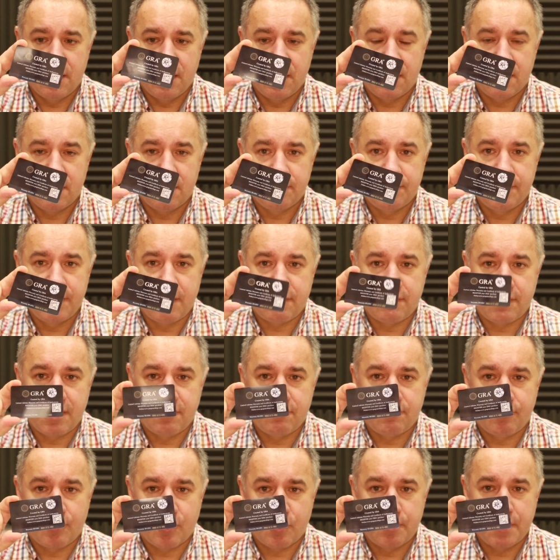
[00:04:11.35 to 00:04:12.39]
e,
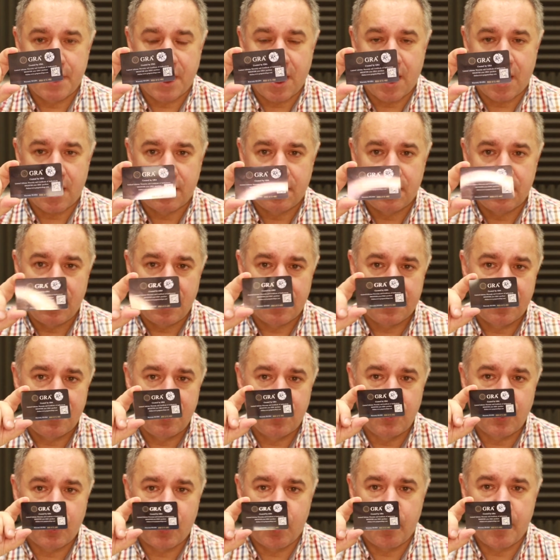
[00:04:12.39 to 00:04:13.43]
wydawane w formie karty.
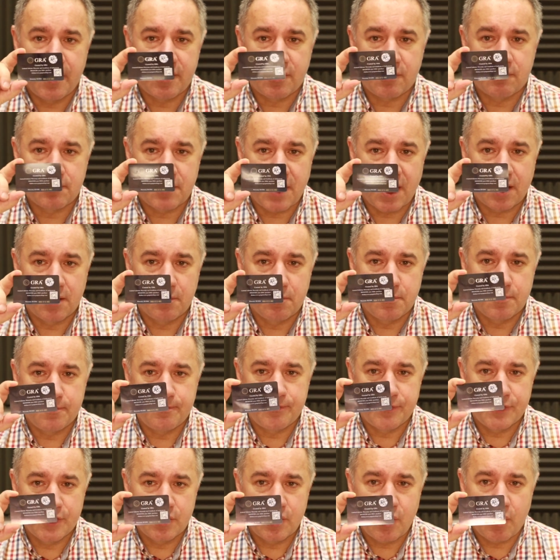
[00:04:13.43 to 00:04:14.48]
Dlatego dokumentom
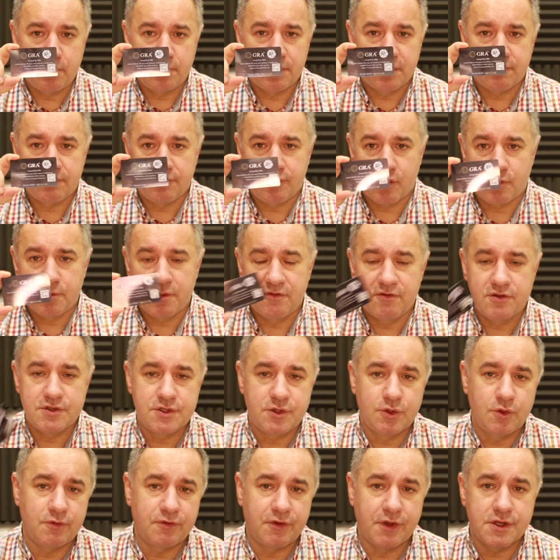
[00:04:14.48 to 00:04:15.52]
takim drobnym w formie
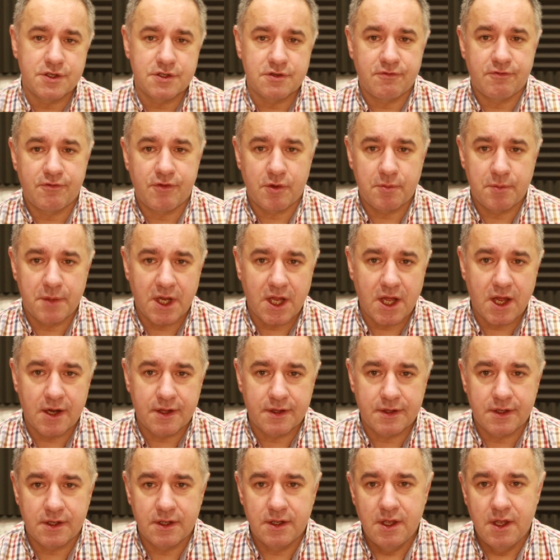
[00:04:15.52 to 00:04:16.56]
wizytówki czy w formie
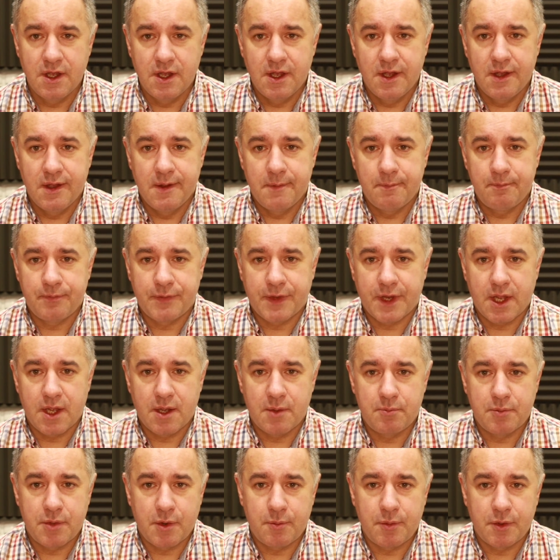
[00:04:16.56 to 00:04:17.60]
karty
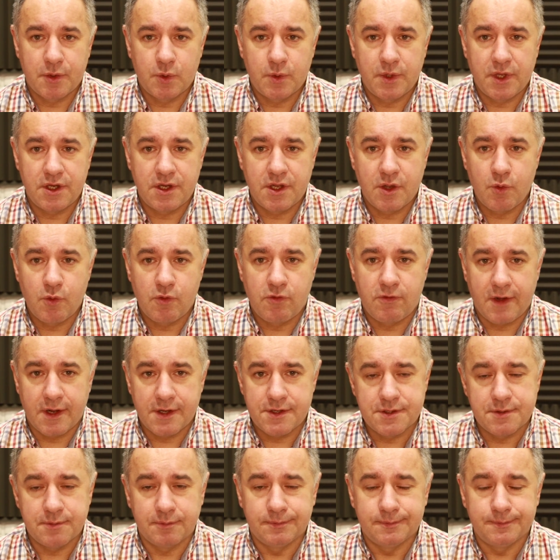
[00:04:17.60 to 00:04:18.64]
proponuję nie
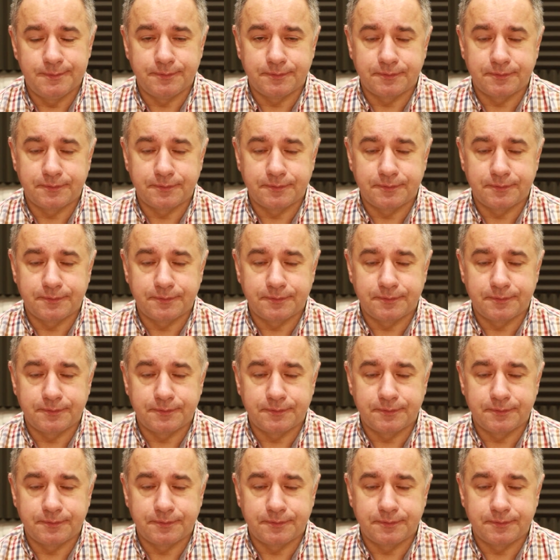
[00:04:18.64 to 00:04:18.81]
ufać,